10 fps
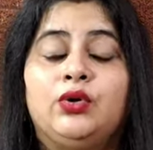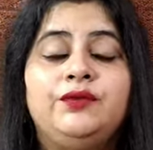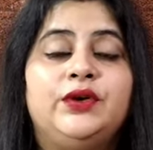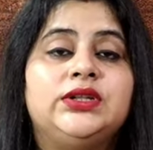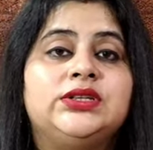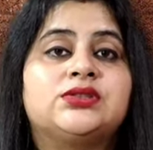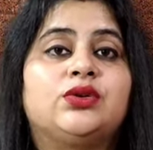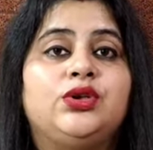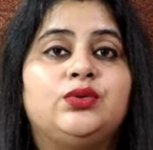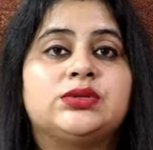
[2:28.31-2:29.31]
उन फुटेजेस
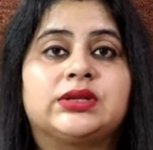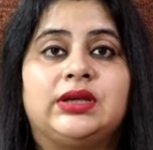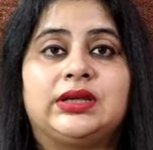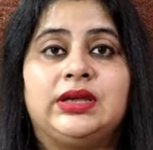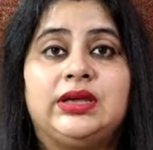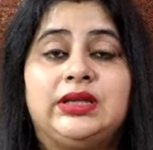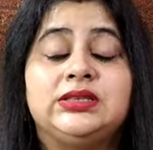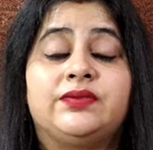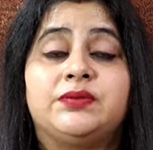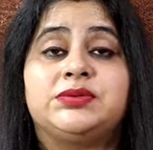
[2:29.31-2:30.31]
को यूज करके
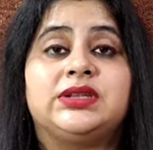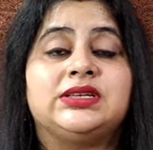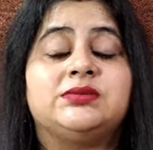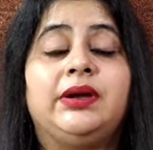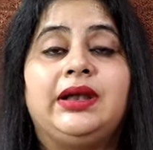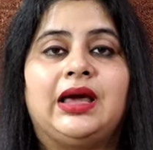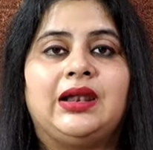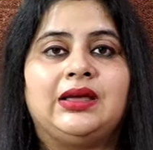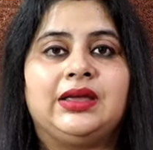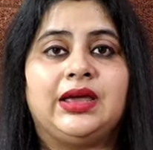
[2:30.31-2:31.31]
इस वेब सीरीज में
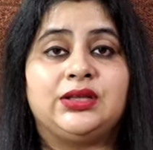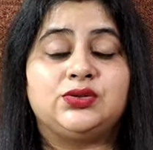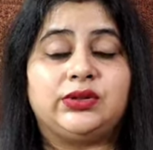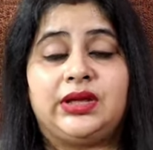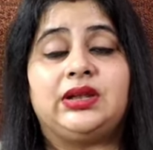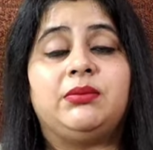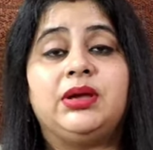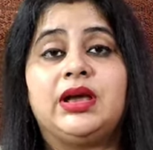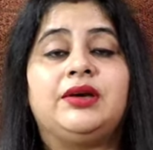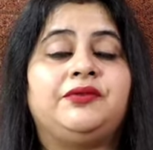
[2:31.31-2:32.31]
डाला गया है जो देखने
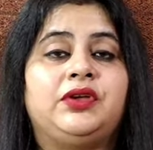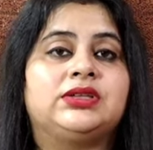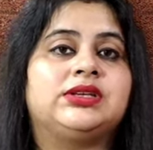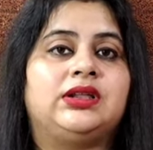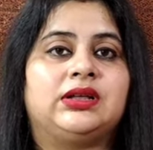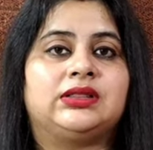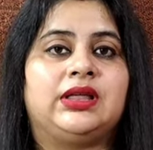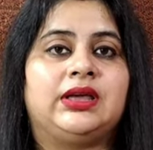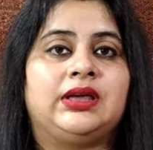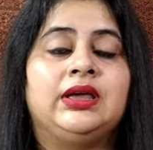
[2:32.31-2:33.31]
में काफी अच्छा
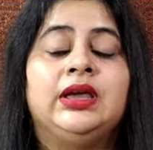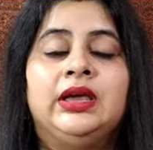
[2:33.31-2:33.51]
लगता है